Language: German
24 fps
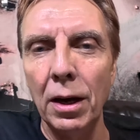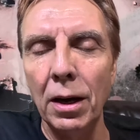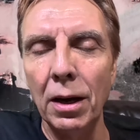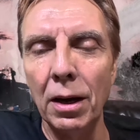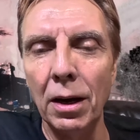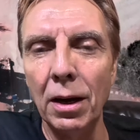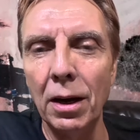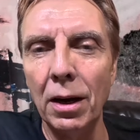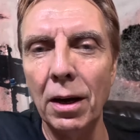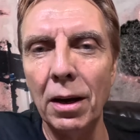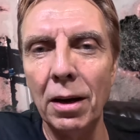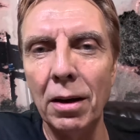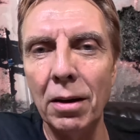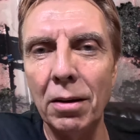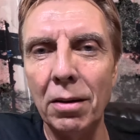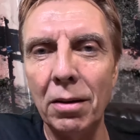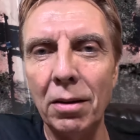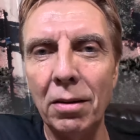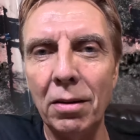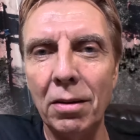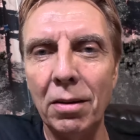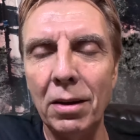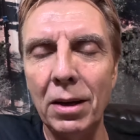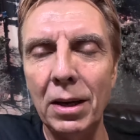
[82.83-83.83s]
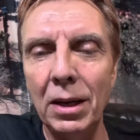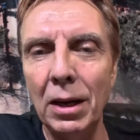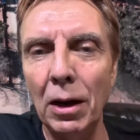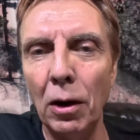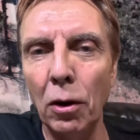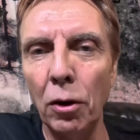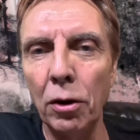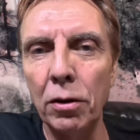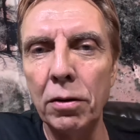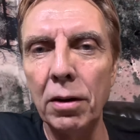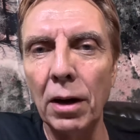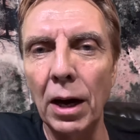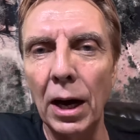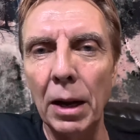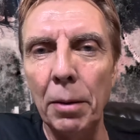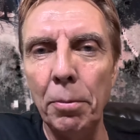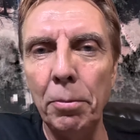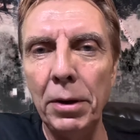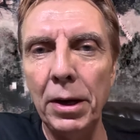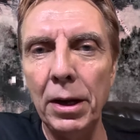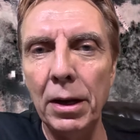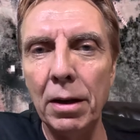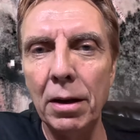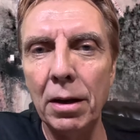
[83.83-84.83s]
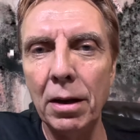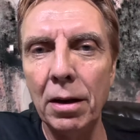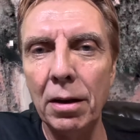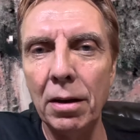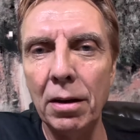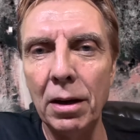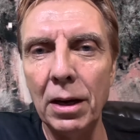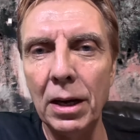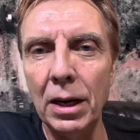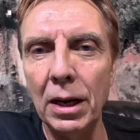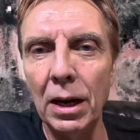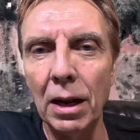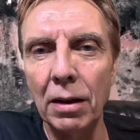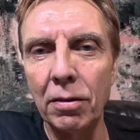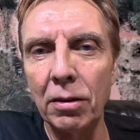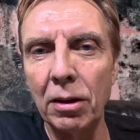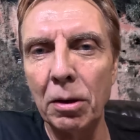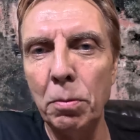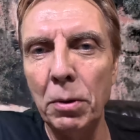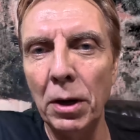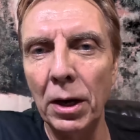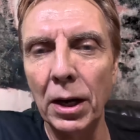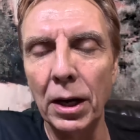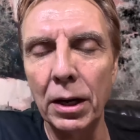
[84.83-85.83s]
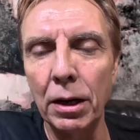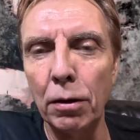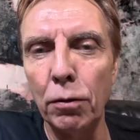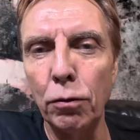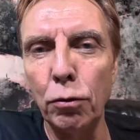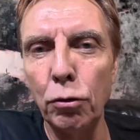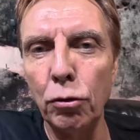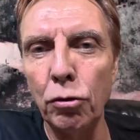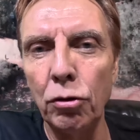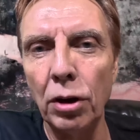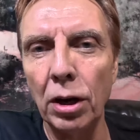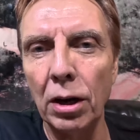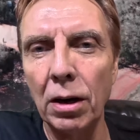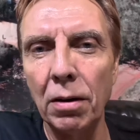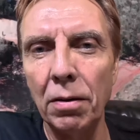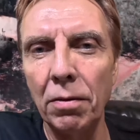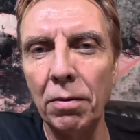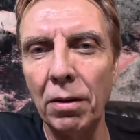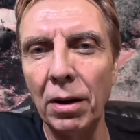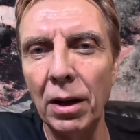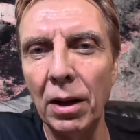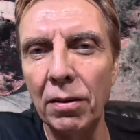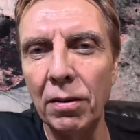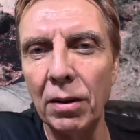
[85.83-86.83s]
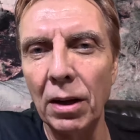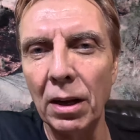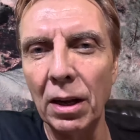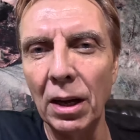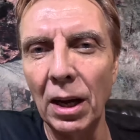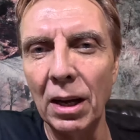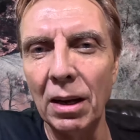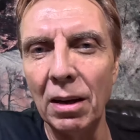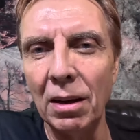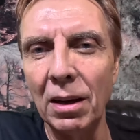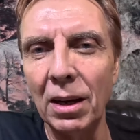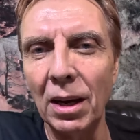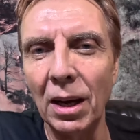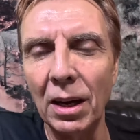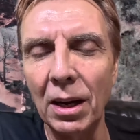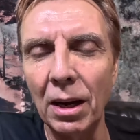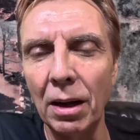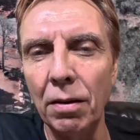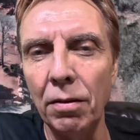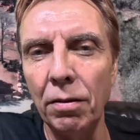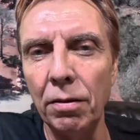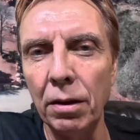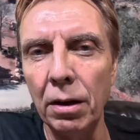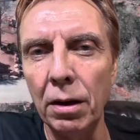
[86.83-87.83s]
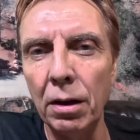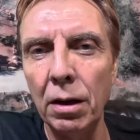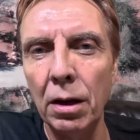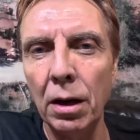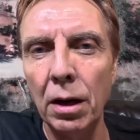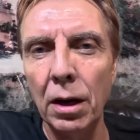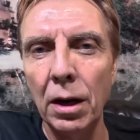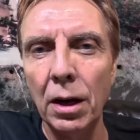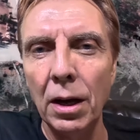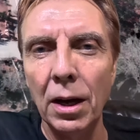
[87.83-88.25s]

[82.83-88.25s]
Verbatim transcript: äh, die Leute anbieten, die lasse ich mir gar nicht zuschicken, weil das hat eigentlich gar keinen Sinn.